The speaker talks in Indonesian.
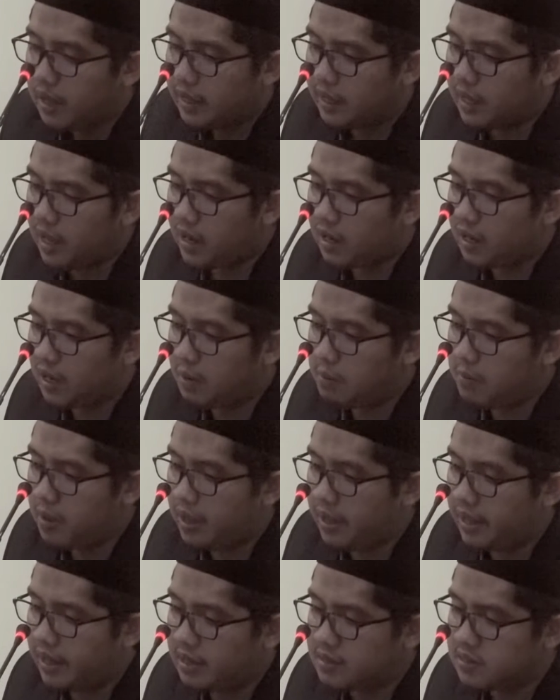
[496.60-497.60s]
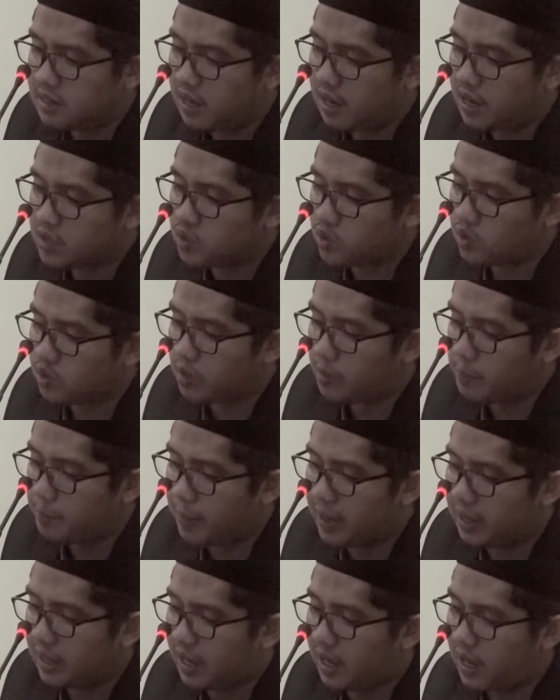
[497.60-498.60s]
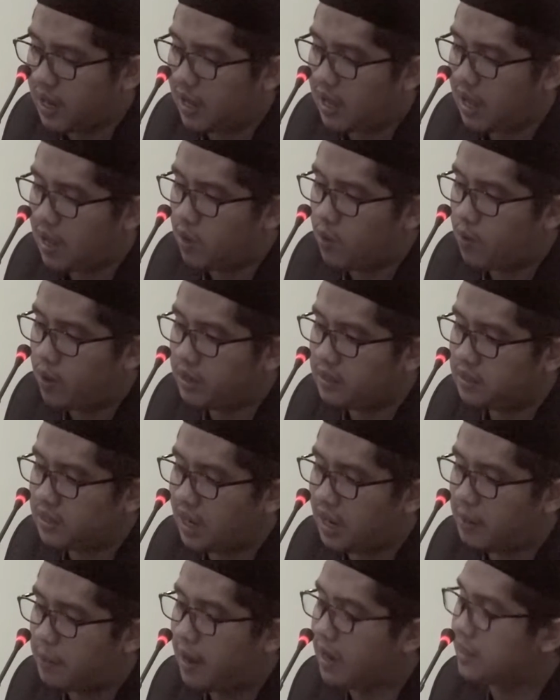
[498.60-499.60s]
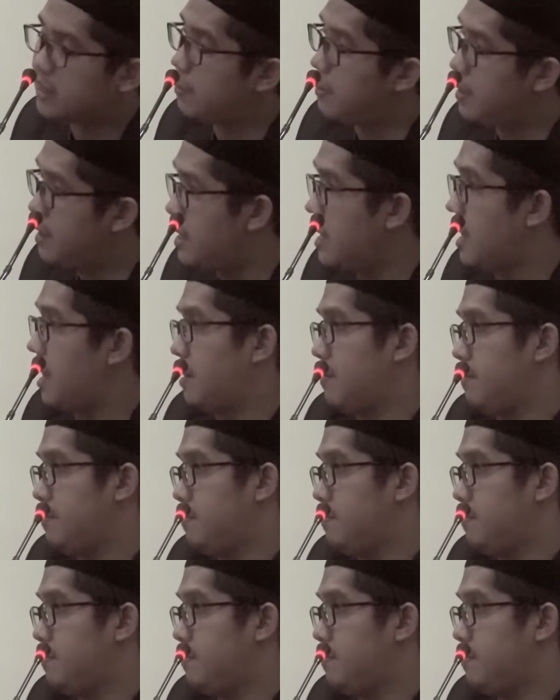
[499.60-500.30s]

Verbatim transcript: Yang kelima, hijrah dari suatu tempat karena gangguan terhadap harta benda.